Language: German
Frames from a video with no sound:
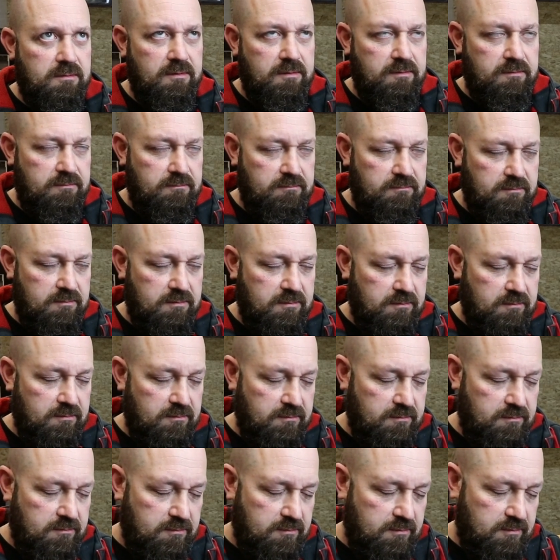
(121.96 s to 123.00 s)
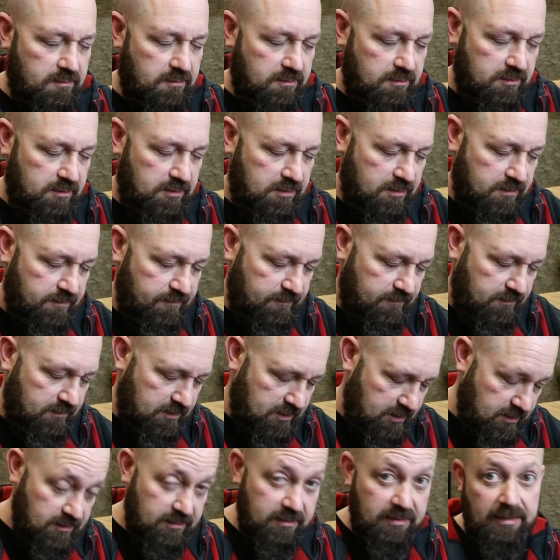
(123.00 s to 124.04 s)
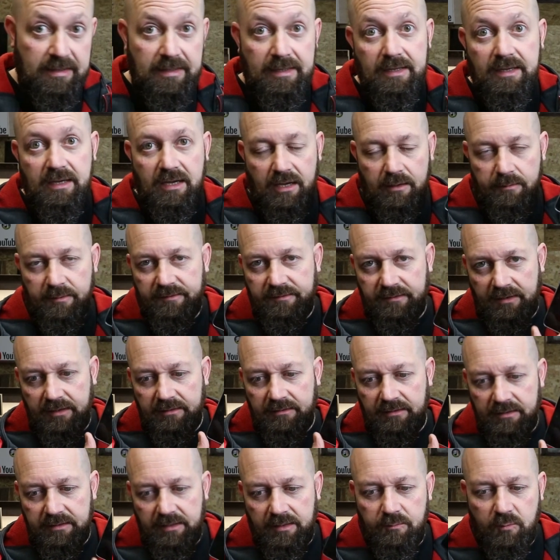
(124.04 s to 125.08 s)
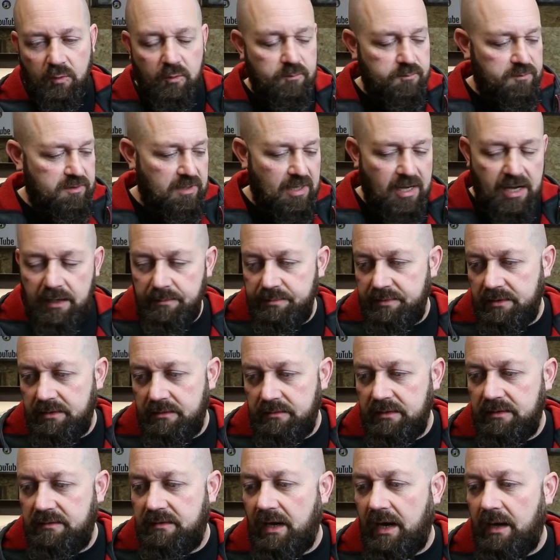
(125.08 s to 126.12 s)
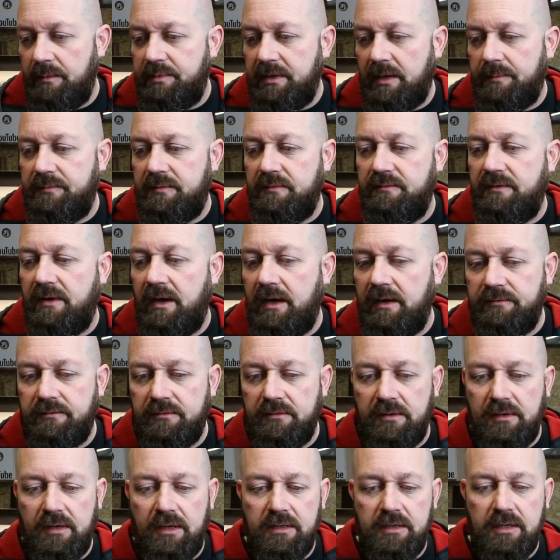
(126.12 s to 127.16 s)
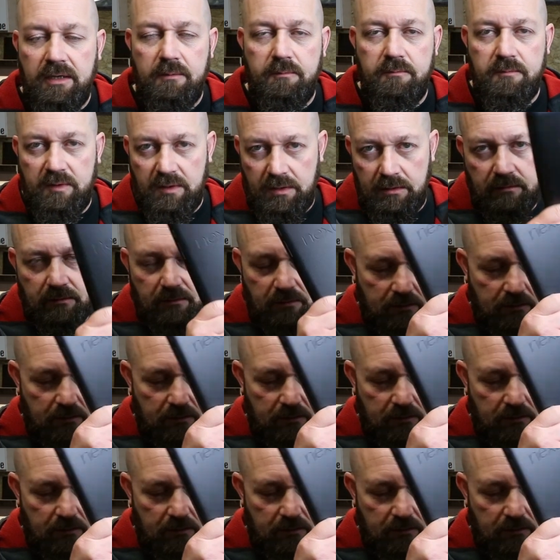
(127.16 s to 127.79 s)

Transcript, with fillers: dass man äh, einschlafen kann. Aber es reicht halt eben, um die API, nicht die API abzufragen, sondern halt eben den